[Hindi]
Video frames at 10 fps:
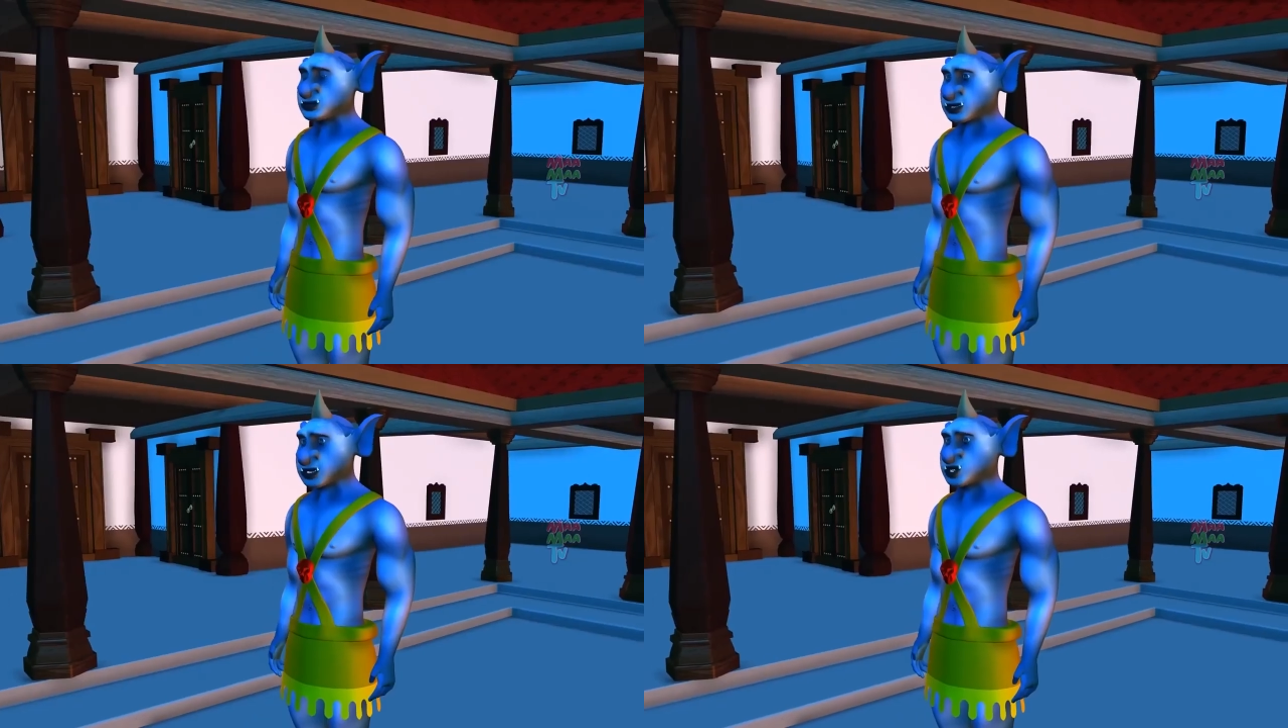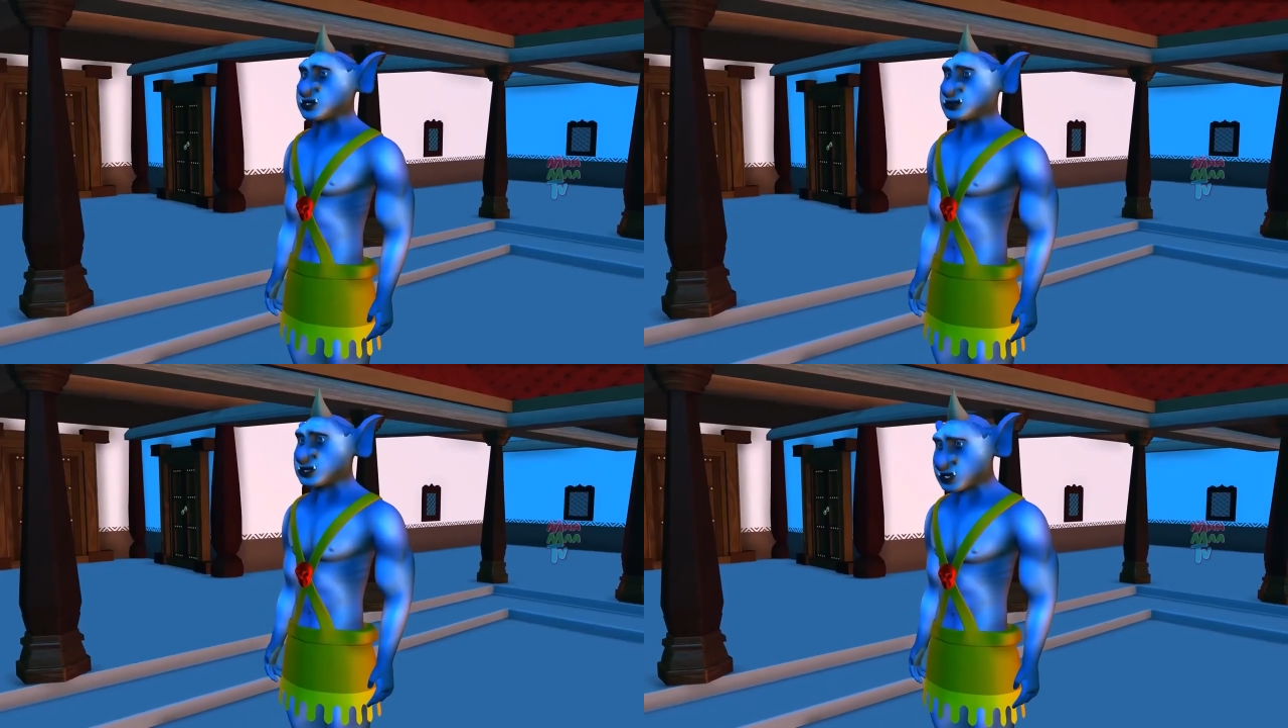और
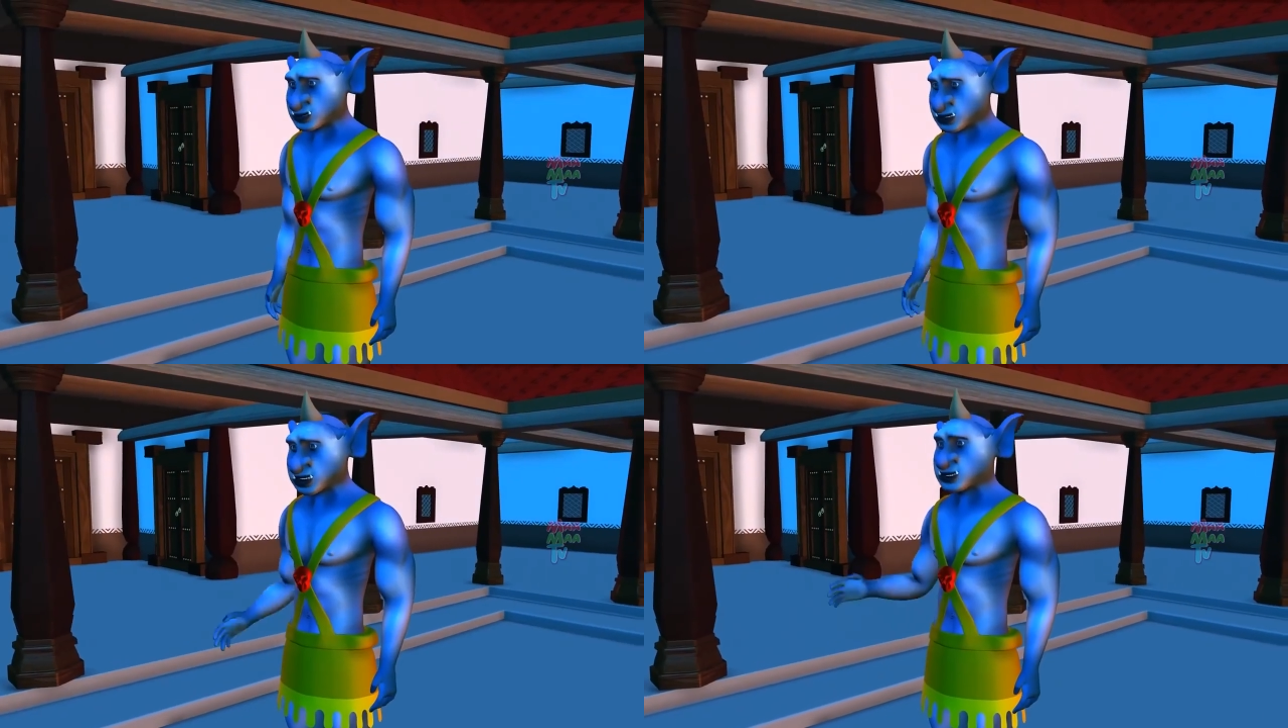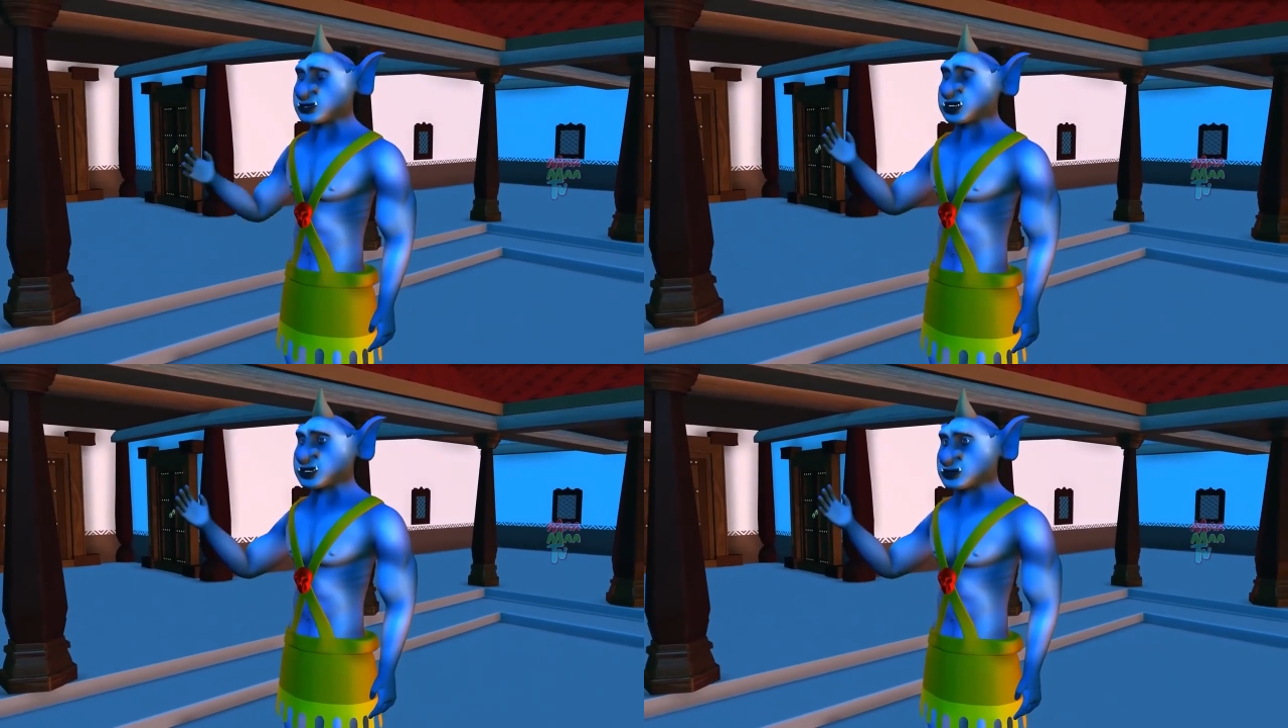तुम्हारे
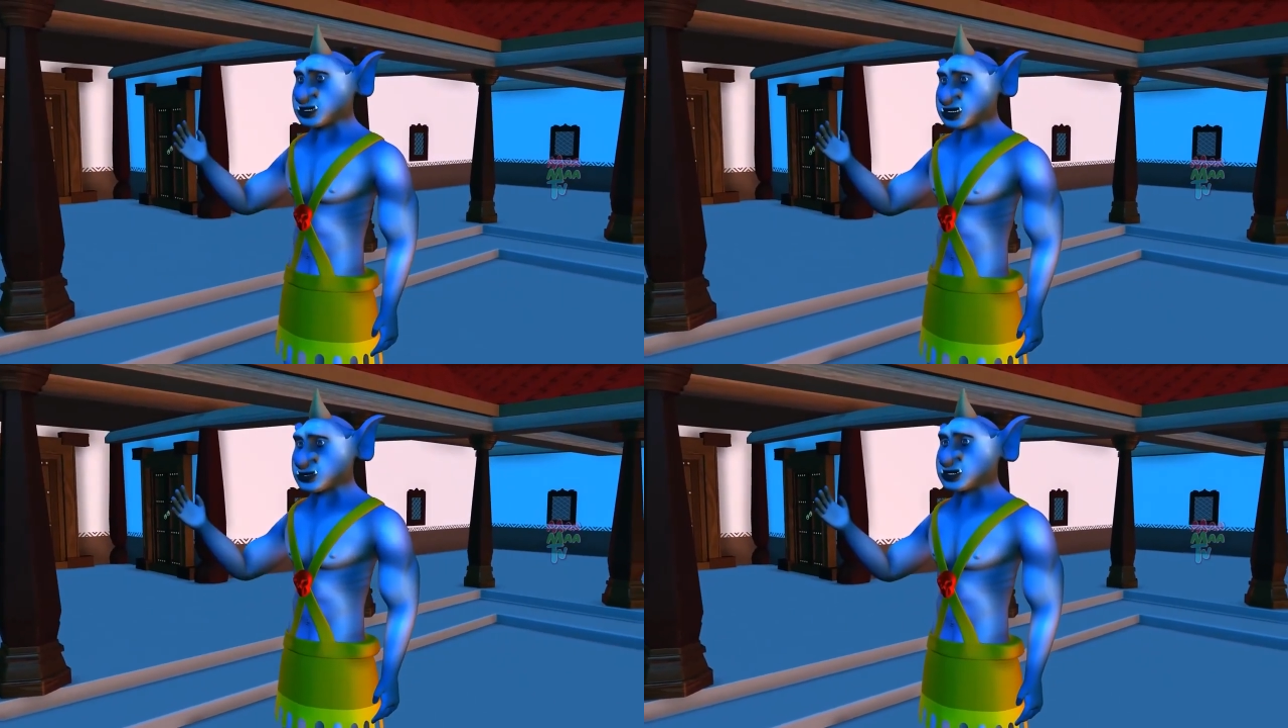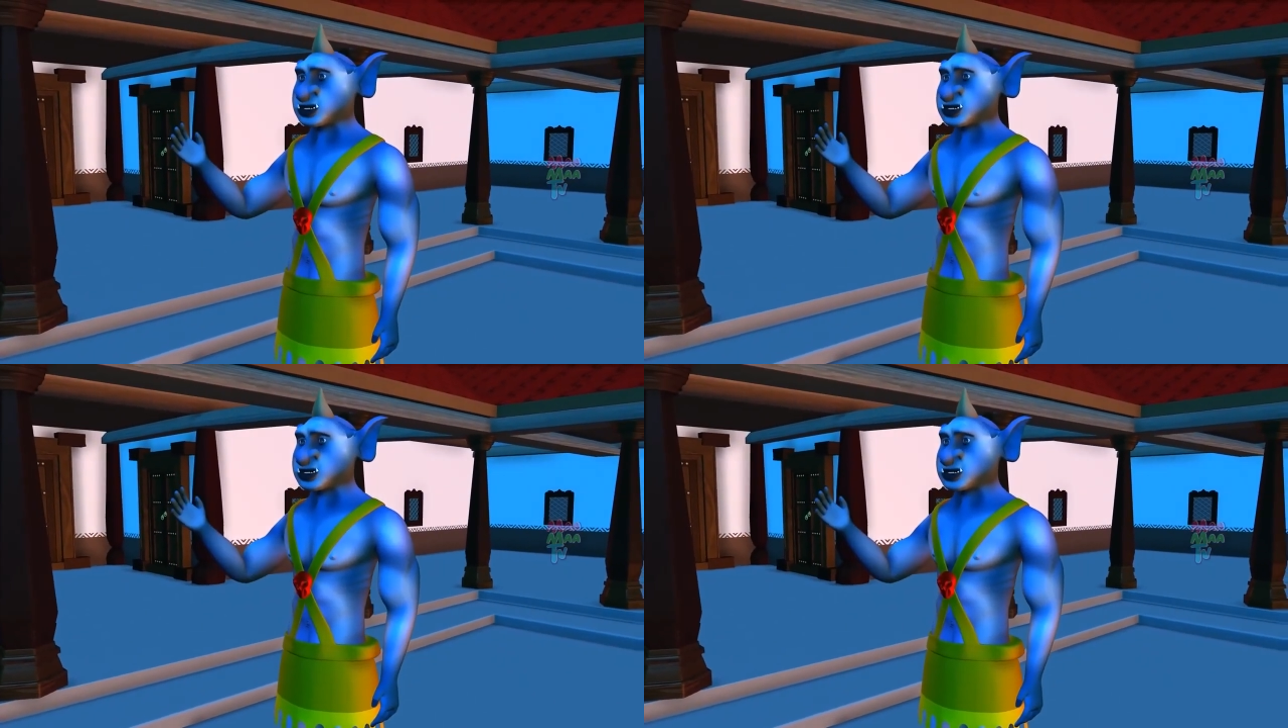पेट्रोल पंप